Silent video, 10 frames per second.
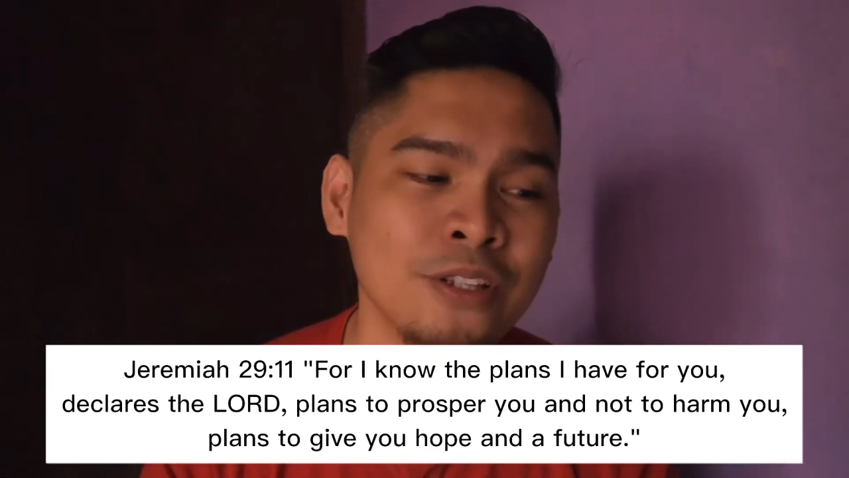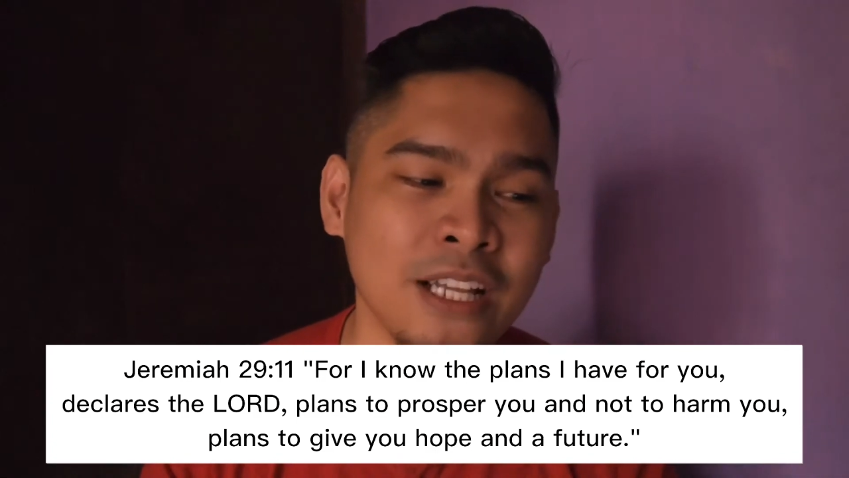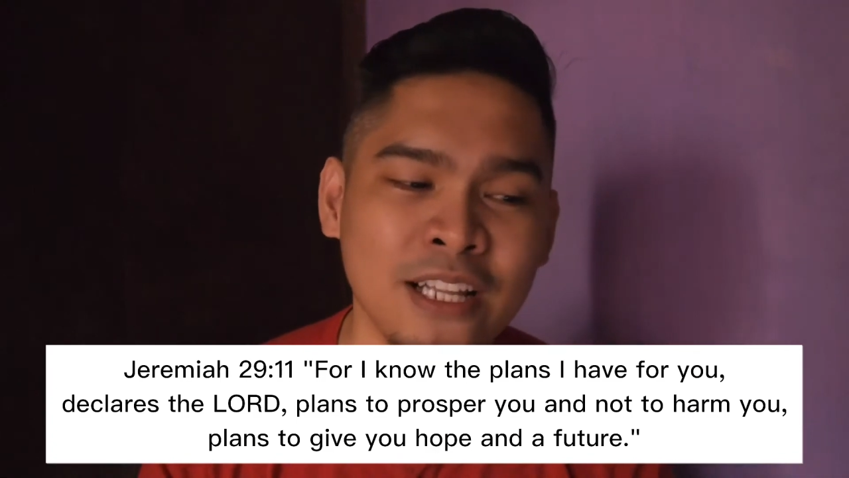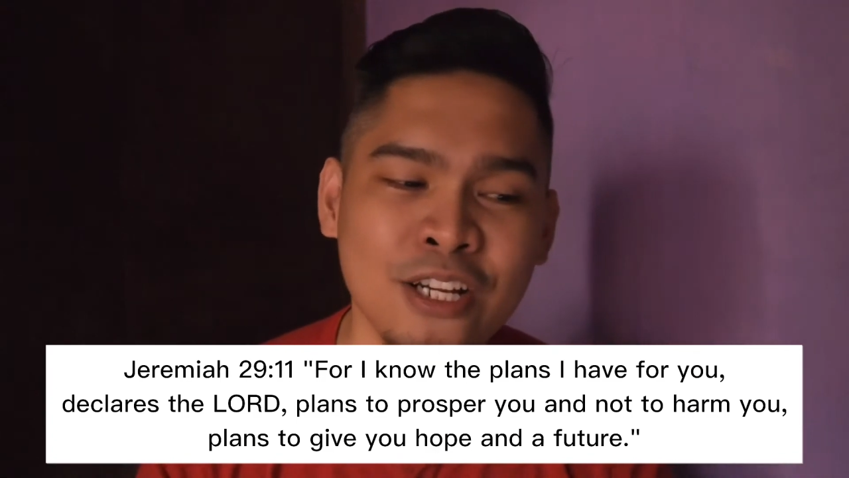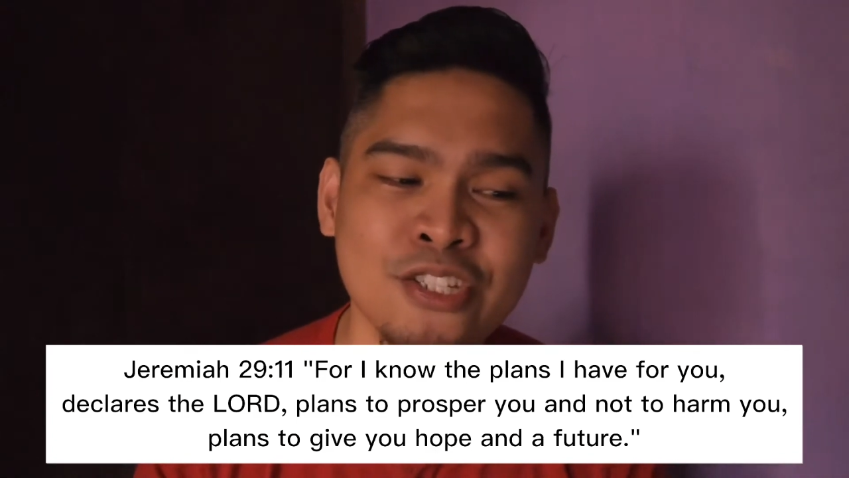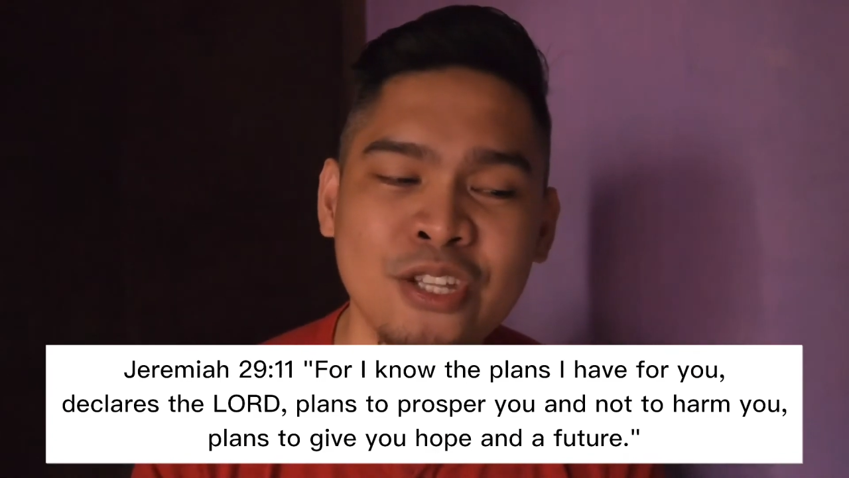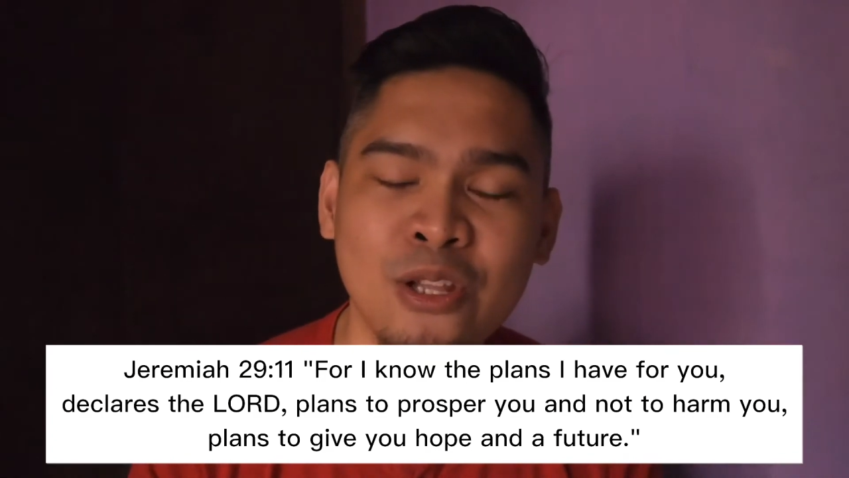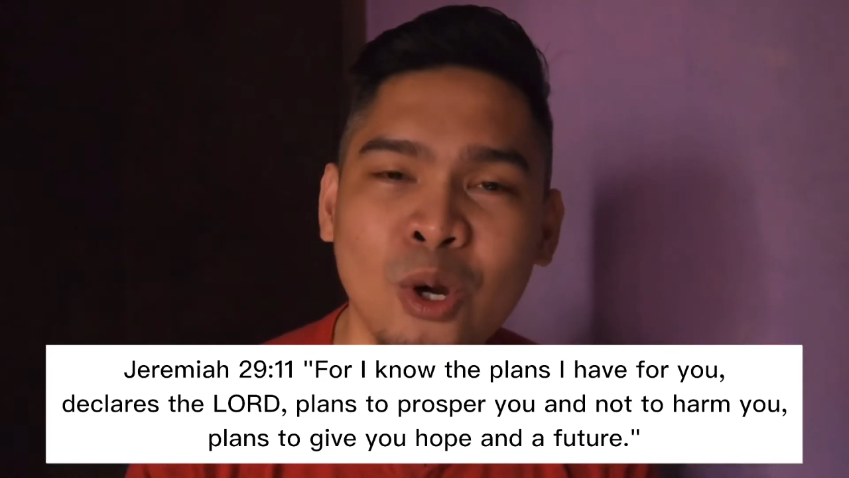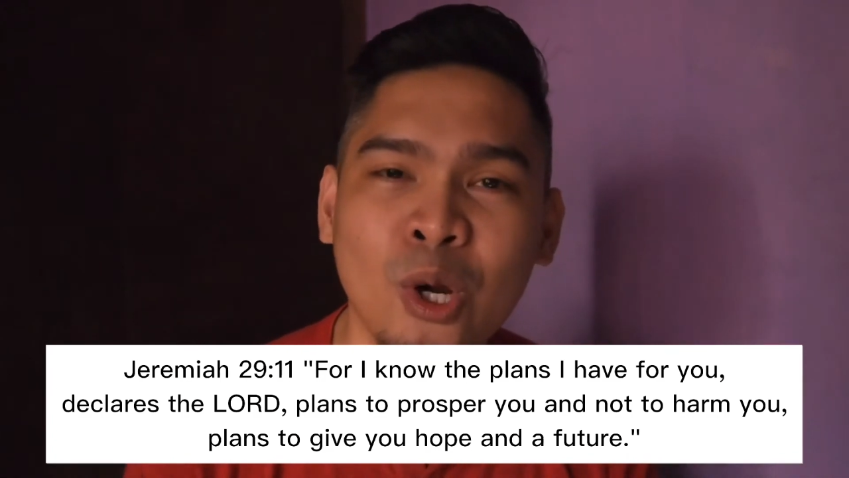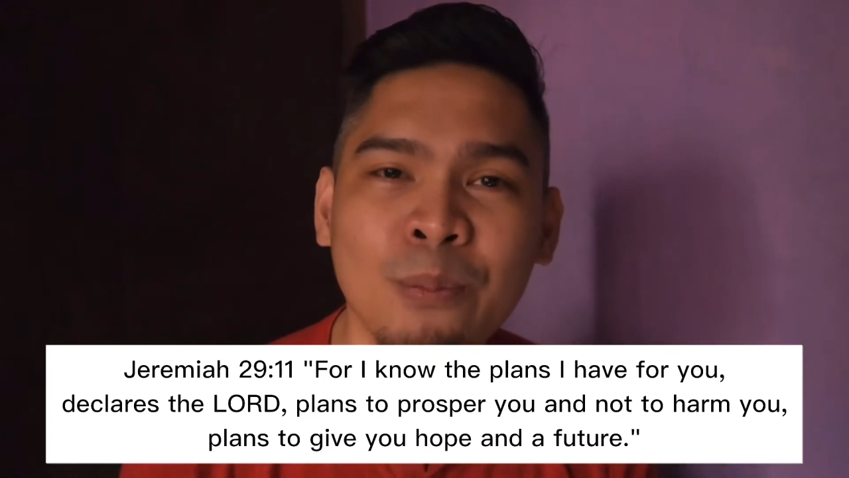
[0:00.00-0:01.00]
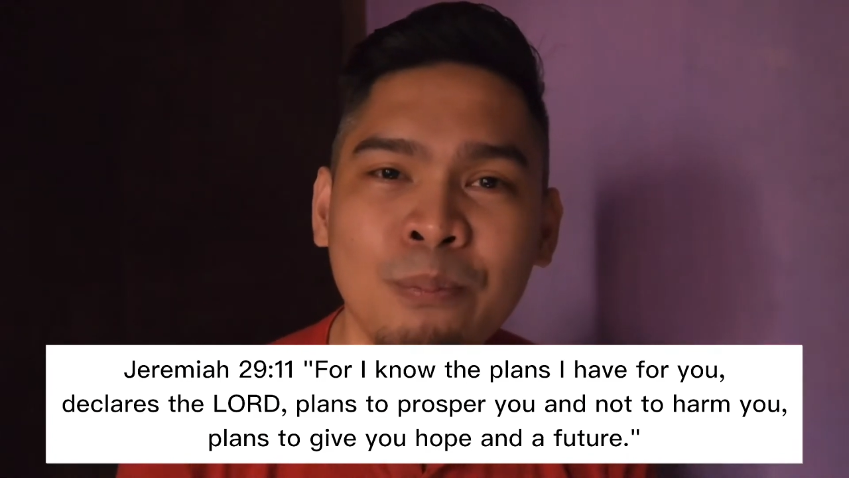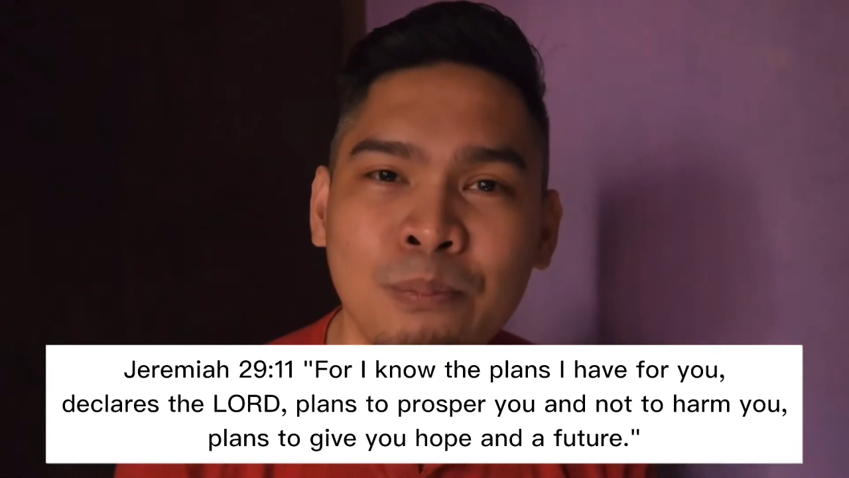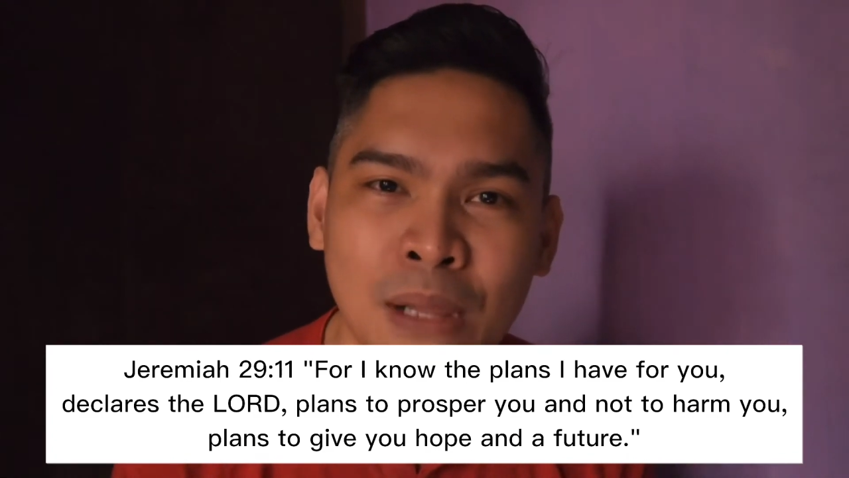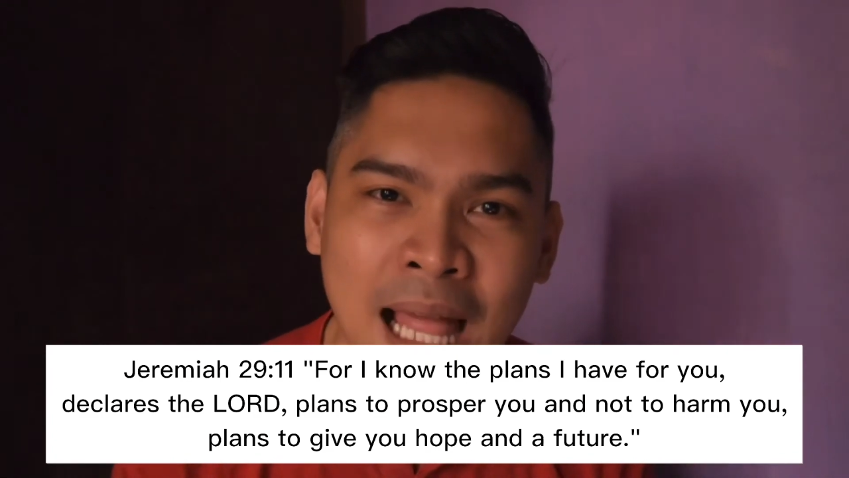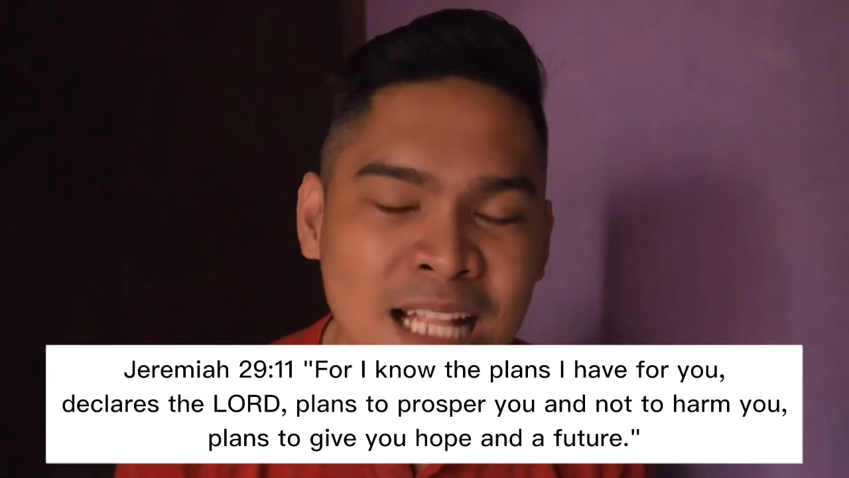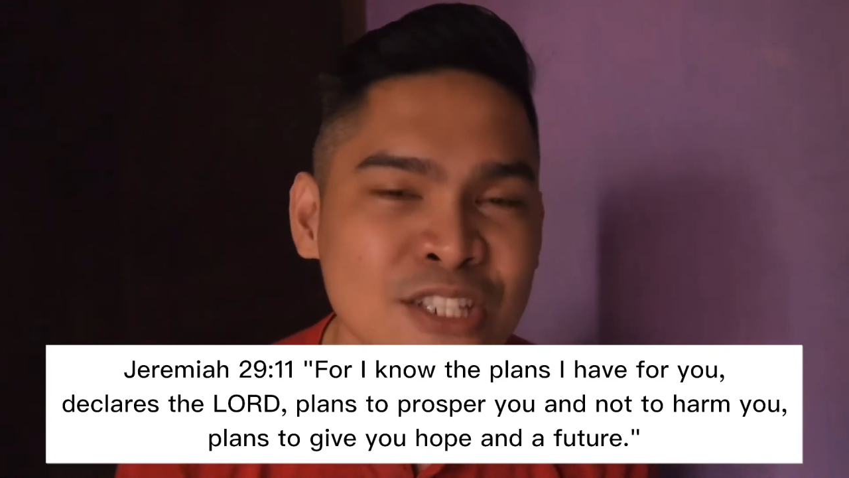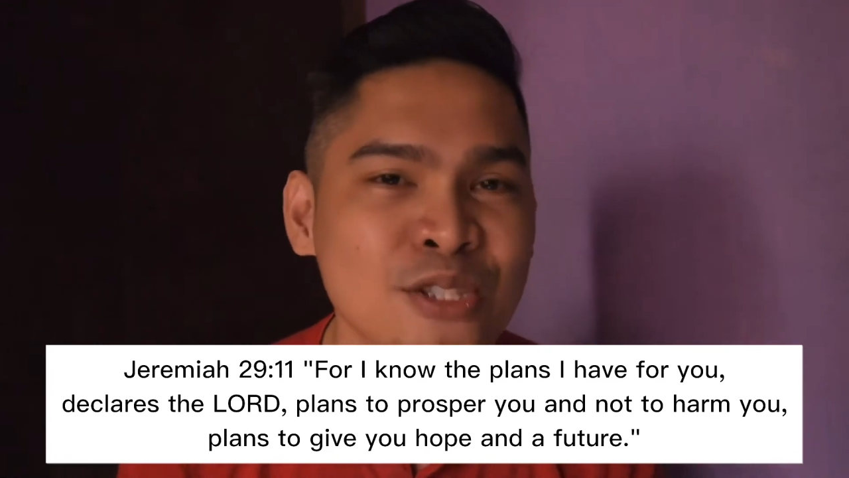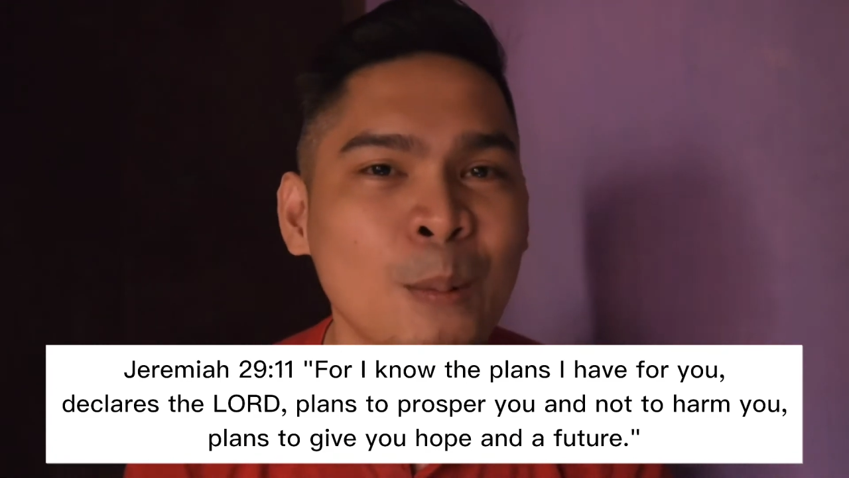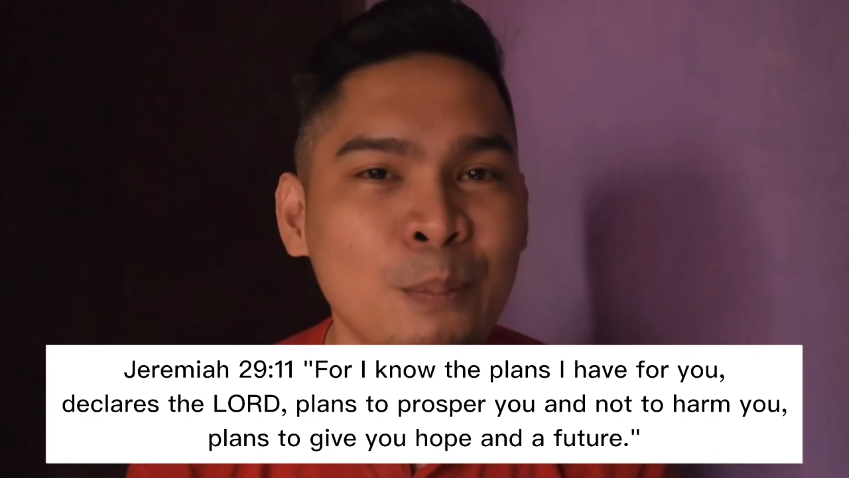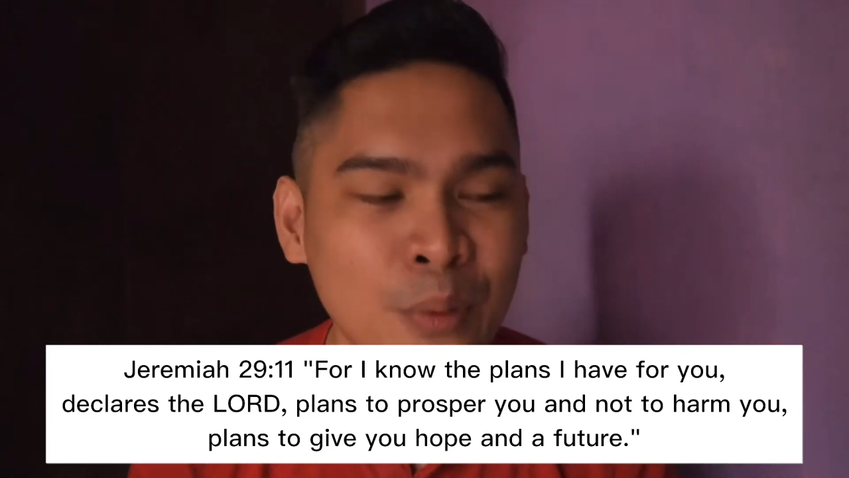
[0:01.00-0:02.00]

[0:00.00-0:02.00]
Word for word: declares the Lord, plans to